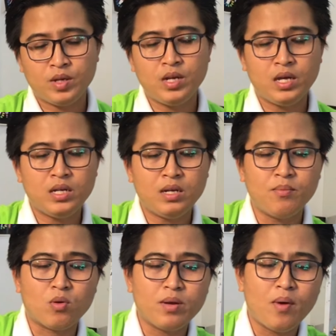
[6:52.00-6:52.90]
cho nên á,
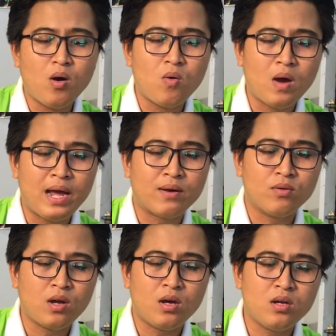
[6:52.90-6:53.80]
một cái bó hoa
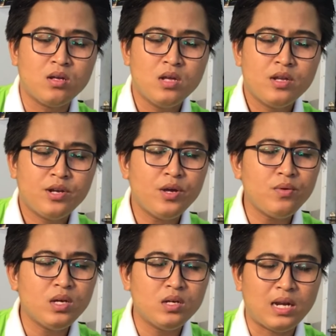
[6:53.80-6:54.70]
của nó nếu
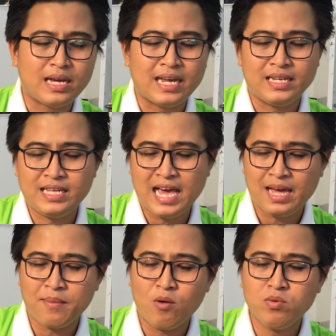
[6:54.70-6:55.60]
như là cành
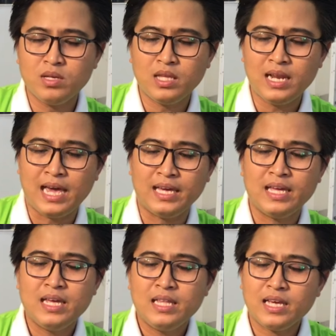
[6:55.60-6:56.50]
dài bông như thế này
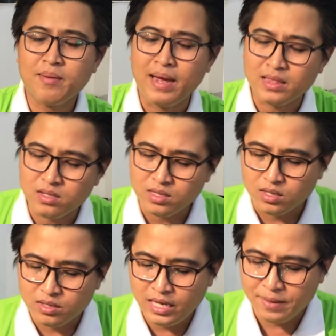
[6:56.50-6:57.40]
thì các bạn tưởng
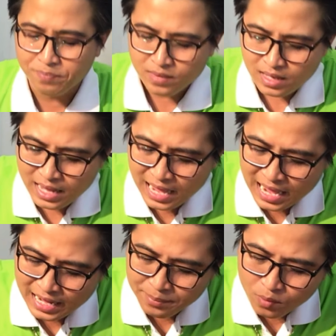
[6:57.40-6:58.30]
tượng nha
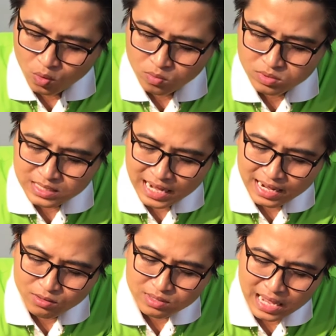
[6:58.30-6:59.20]
2, 4,
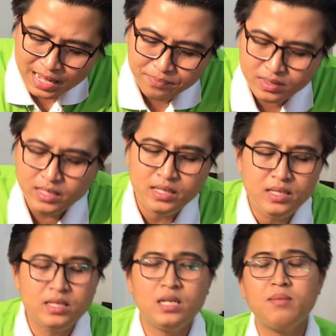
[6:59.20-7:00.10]
6, 8, 9,
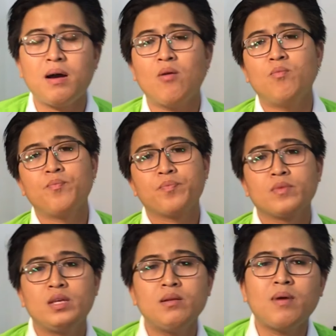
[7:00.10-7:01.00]
9 bông
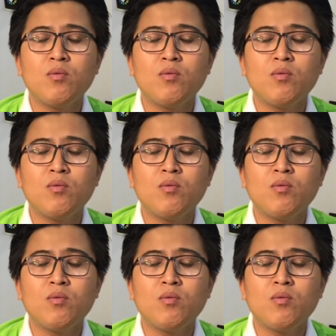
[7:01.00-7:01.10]
9